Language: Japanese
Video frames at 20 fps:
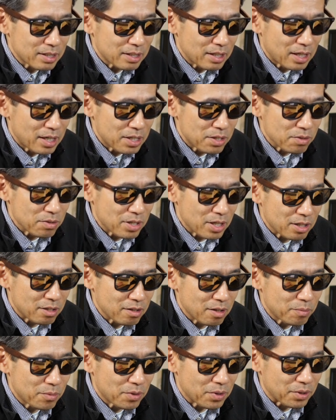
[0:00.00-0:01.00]
配送
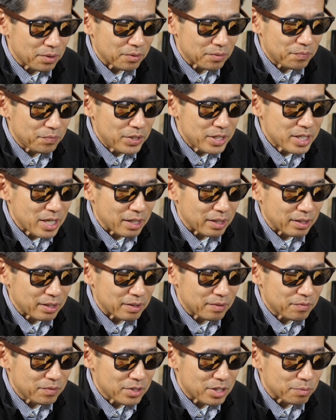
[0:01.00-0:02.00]
先はもう以前
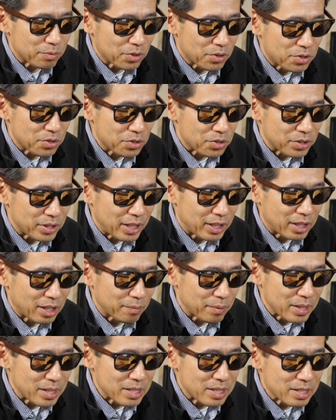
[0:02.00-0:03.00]
自分の住所入れ
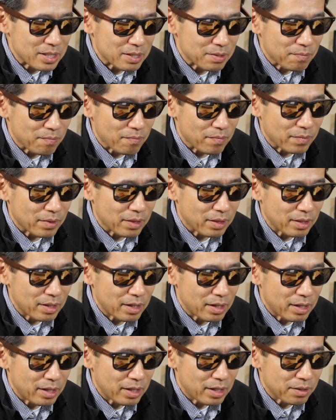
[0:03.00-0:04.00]
てます。
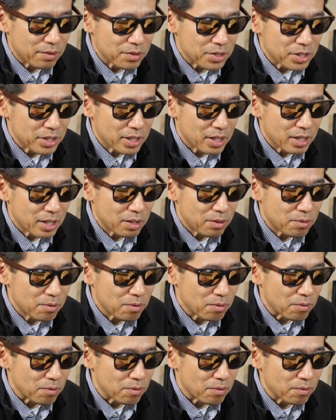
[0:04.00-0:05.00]
で、支払い
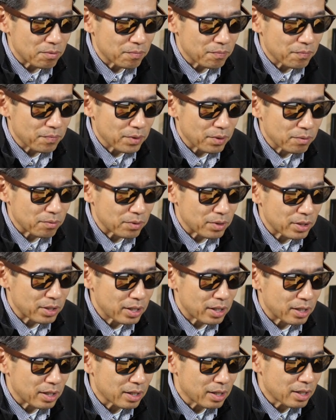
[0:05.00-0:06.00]
方法、これ
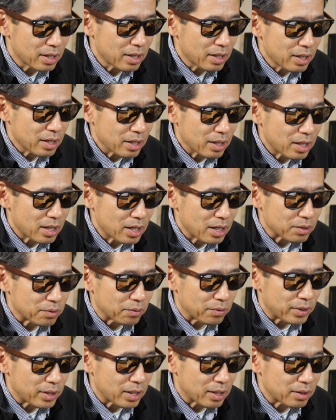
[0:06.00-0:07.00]
で
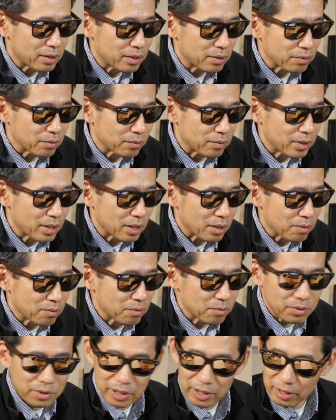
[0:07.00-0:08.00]
カードを選んでるので
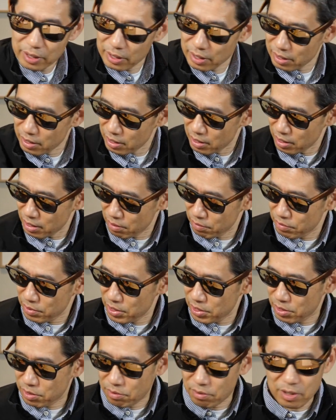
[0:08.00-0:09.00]
ここで
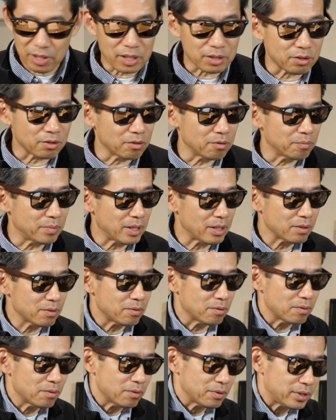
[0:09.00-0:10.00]
クレジットカードの番
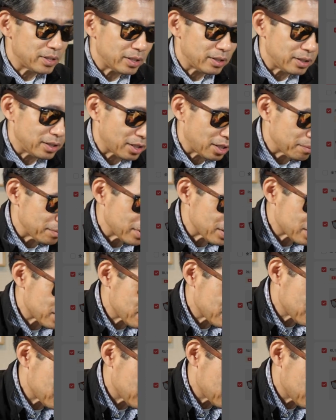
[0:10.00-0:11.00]
号を入れていきま
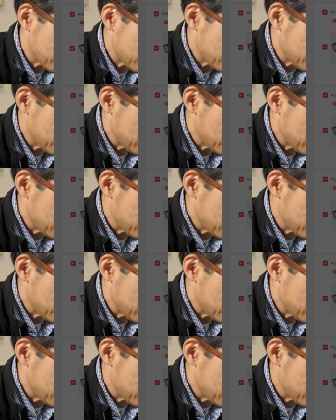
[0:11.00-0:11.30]
す。